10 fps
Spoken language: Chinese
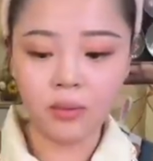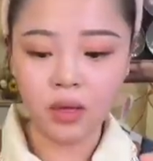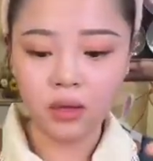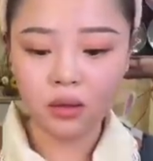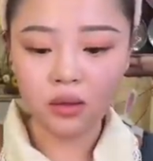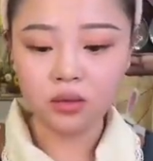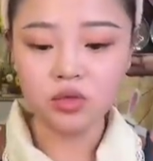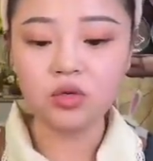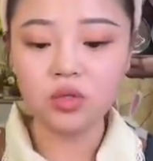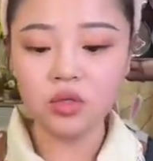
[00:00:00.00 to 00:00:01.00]
宝宝们。
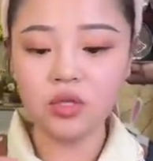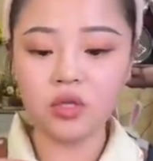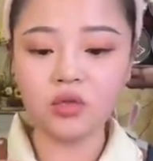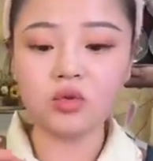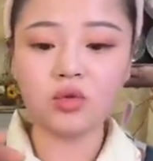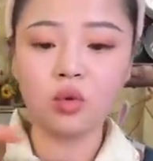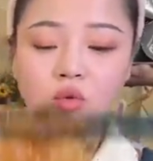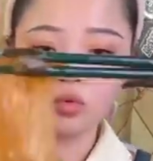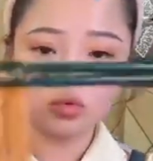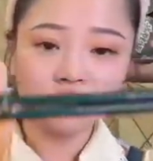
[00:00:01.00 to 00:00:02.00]
就是你能
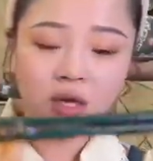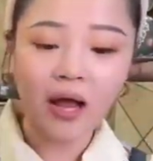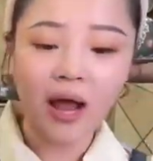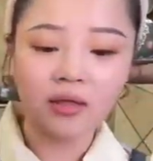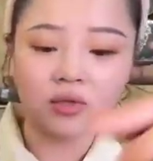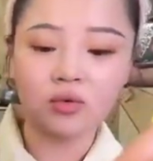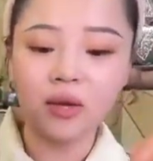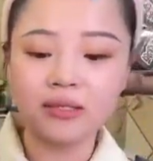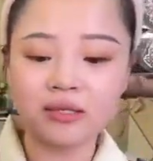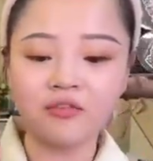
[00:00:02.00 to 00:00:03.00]
从就能看得出来，